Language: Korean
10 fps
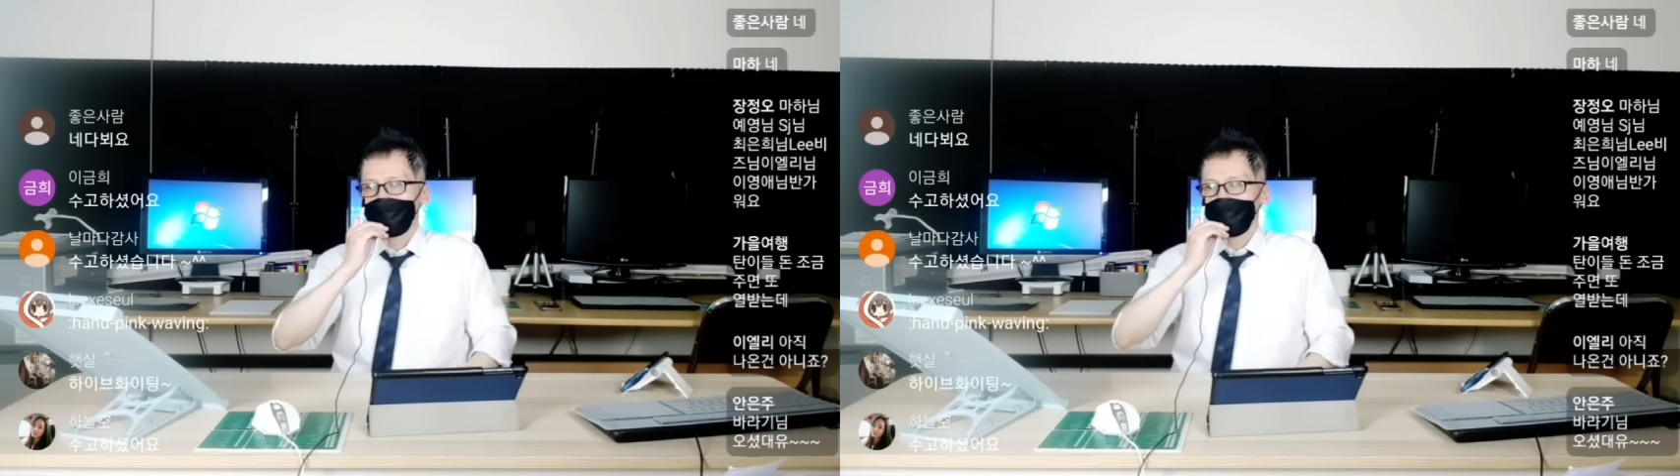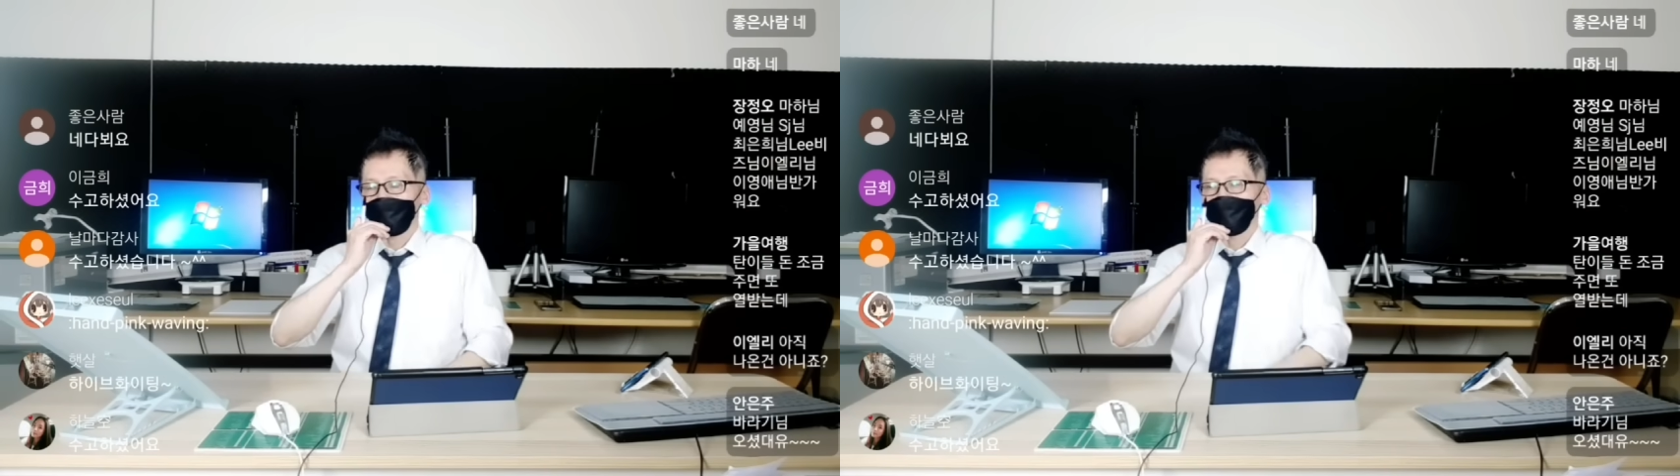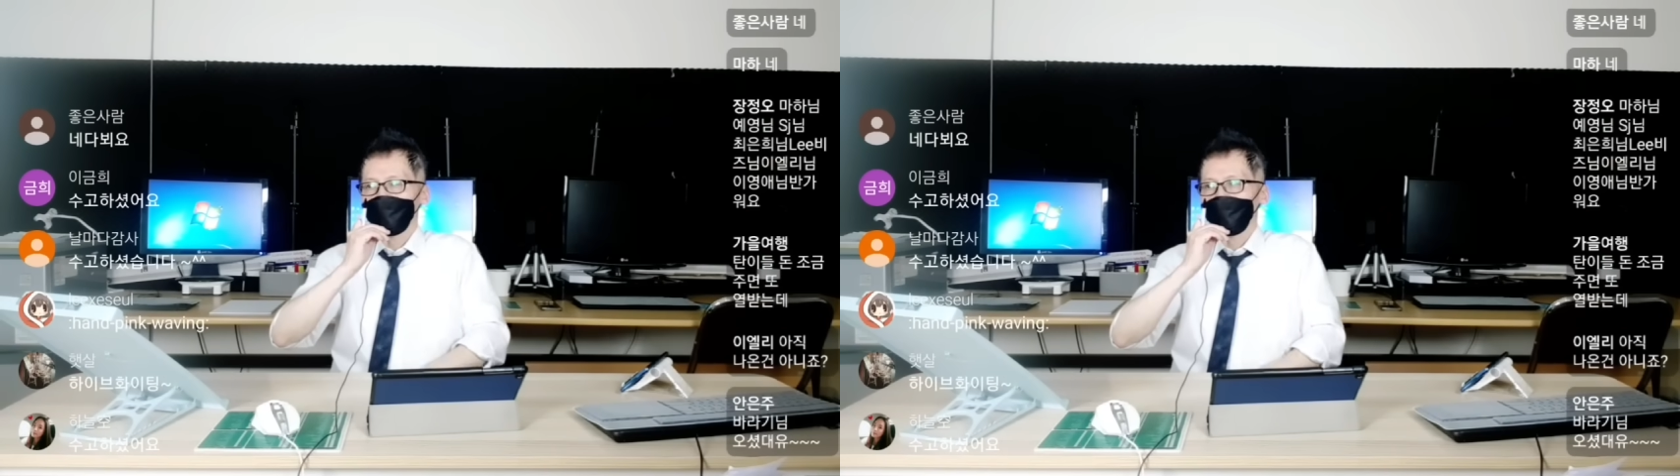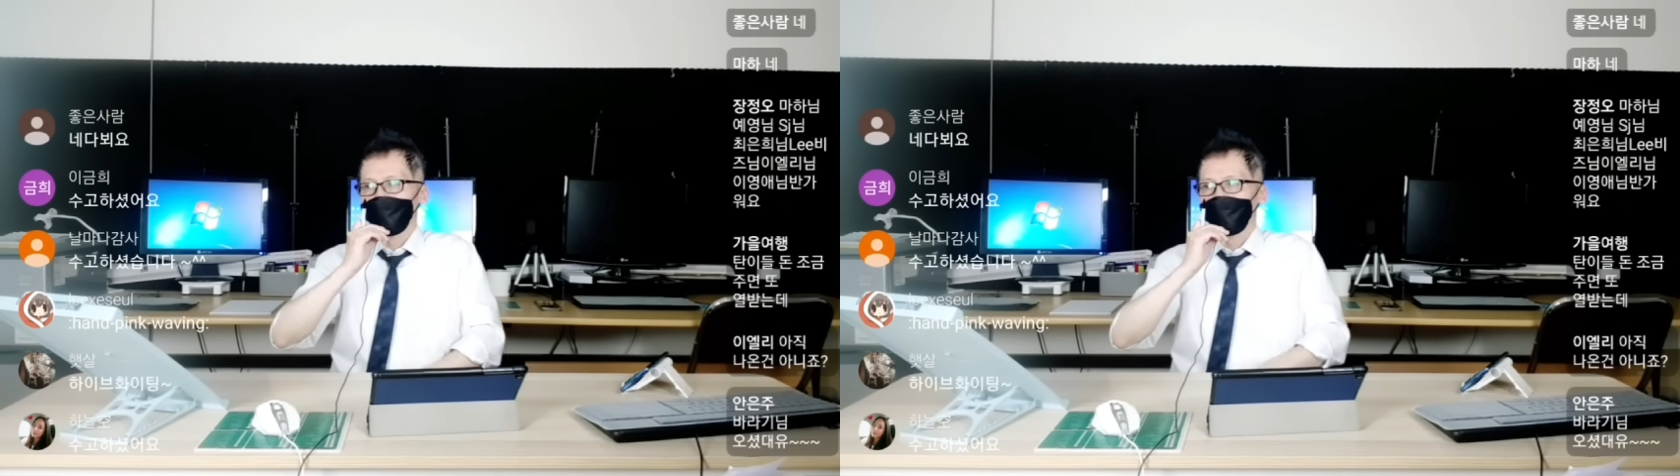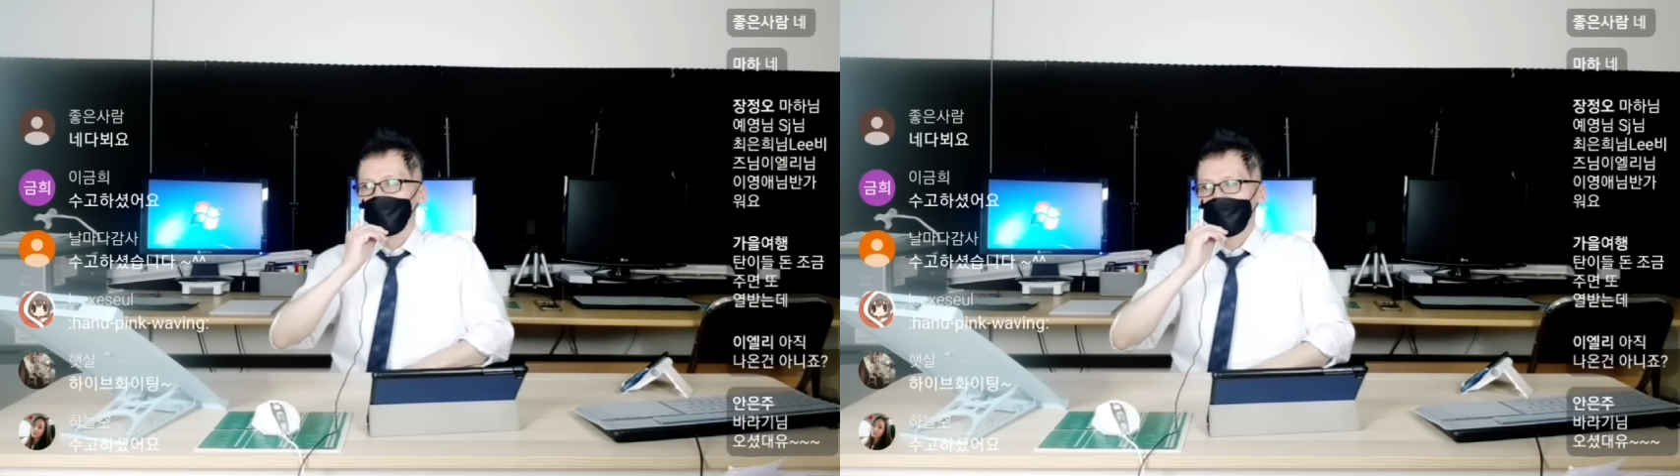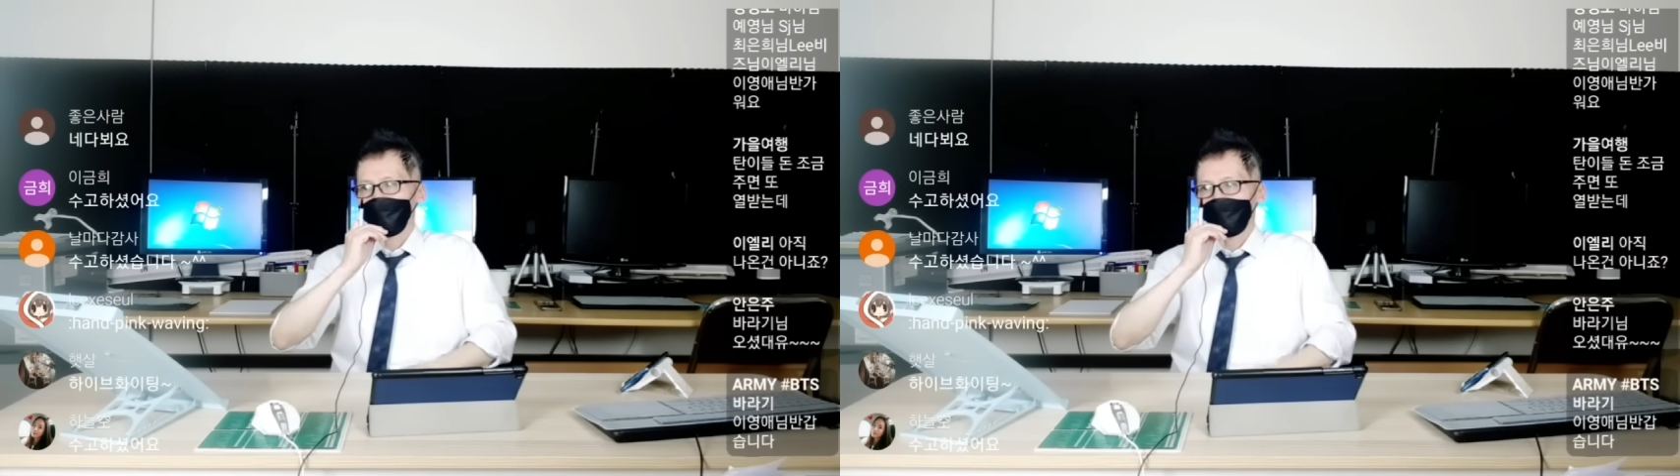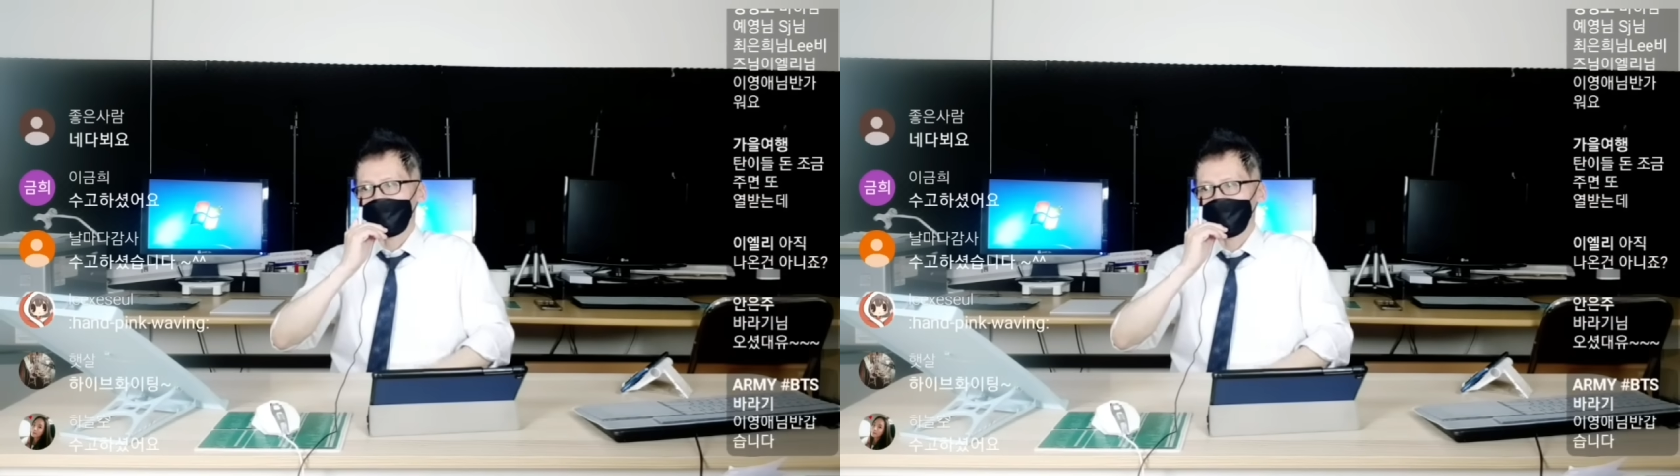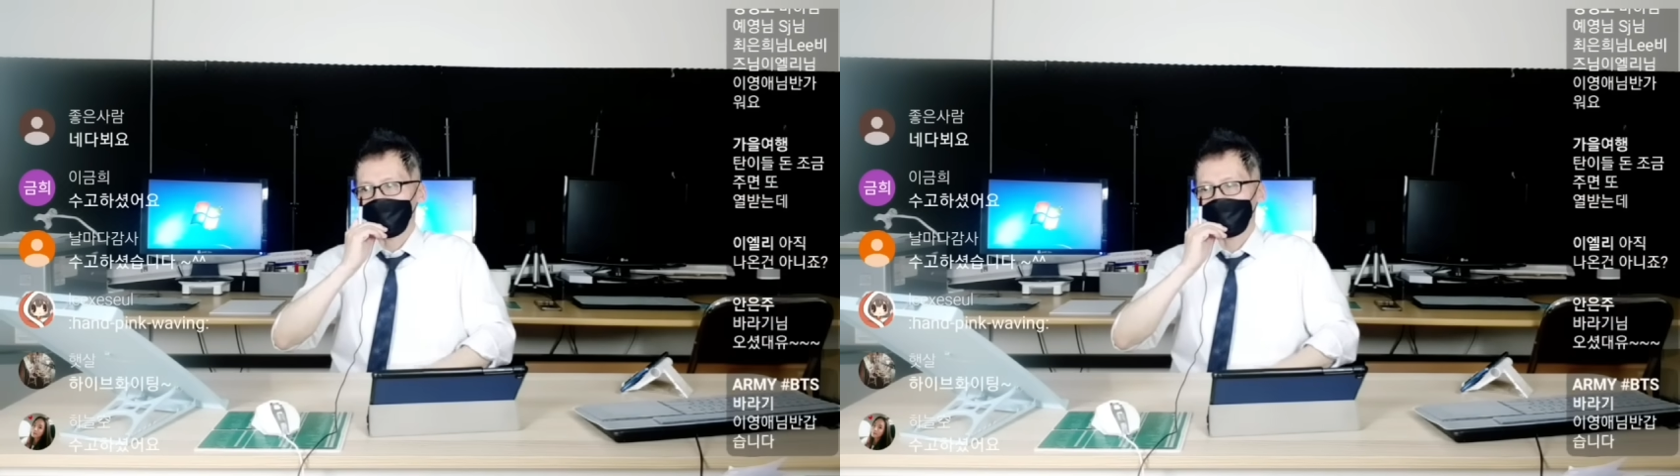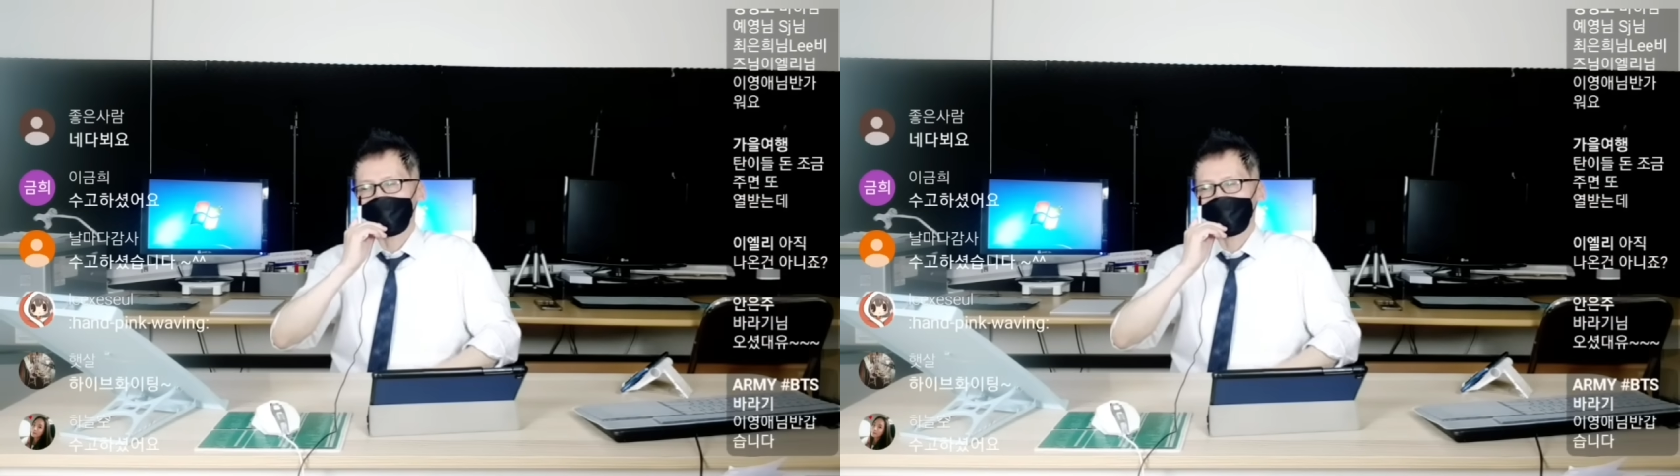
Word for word: 계약 금에 대한 건 발표를 안 했죠.